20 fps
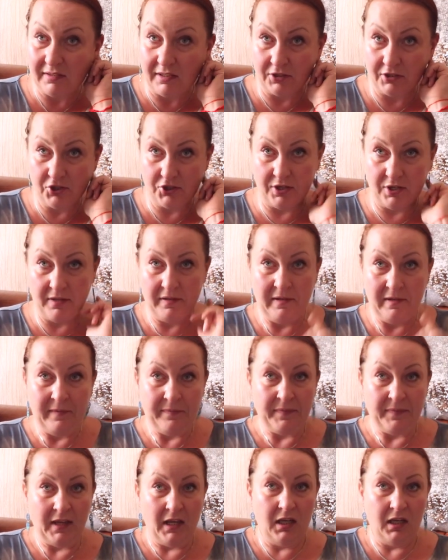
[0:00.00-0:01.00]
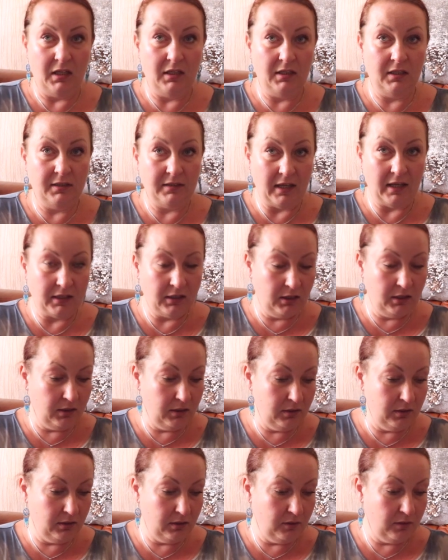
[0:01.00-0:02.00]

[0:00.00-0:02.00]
Także e, tak